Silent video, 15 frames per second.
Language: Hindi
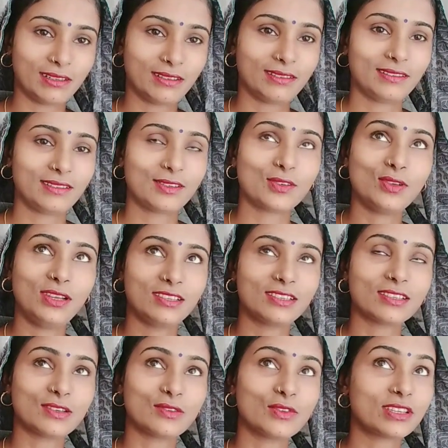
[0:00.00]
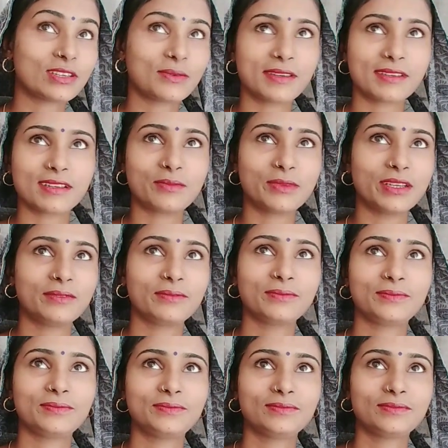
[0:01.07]
चेतावनी दे रहे चेतावनी सबके
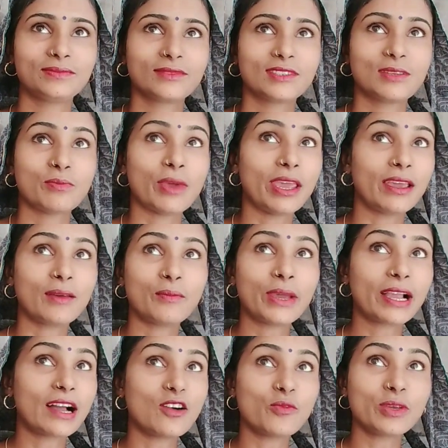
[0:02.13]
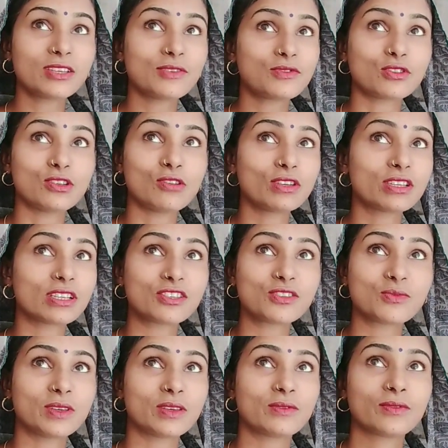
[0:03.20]
सामने मैं गाँव में शिफ्ट हो जाऊंगी
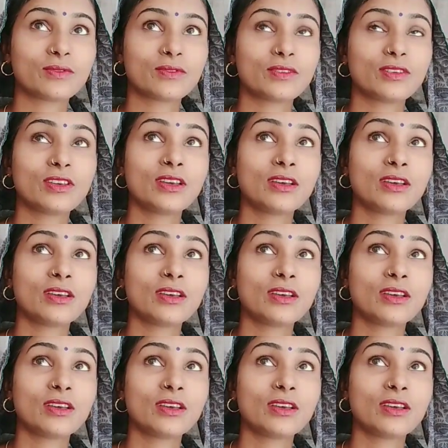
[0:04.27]
सच कौन